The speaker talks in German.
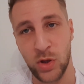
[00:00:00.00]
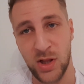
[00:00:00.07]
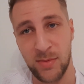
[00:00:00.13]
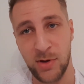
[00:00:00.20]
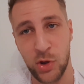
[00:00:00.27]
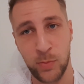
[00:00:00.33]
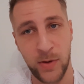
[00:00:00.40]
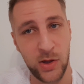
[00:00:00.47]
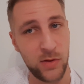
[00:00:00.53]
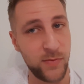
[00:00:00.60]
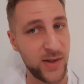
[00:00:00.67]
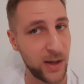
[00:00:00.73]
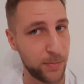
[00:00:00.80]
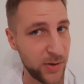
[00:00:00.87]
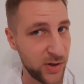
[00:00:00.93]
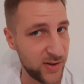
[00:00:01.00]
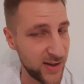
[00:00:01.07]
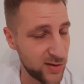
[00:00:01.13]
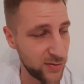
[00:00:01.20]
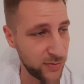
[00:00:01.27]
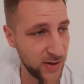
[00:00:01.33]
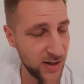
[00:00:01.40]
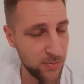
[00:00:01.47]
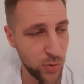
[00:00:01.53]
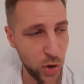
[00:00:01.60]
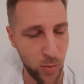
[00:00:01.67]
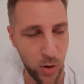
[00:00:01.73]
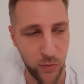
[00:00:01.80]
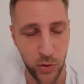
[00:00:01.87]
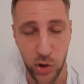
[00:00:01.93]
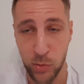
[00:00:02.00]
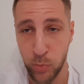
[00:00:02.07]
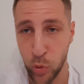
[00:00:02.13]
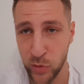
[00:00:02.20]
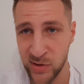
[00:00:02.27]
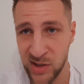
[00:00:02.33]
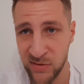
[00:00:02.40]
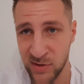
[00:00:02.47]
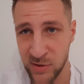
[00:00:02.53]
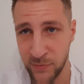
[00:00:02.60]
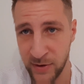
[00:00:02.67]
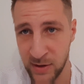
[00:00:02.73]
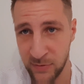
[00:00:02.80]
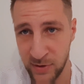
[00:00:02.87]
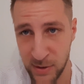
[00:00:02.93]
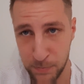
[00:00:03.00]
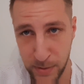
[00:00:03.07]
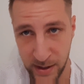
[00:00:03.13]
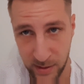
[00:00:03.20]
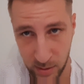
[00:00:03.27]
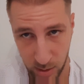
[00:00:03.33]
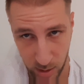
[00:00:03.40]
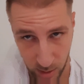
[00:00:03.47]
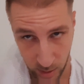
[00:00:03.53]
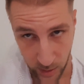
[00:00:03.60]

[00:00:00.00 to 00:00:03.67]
Dementsprechend, wie gesagt, bin ich sehr zufrieden, bekomme auch wirklich positives Feedback.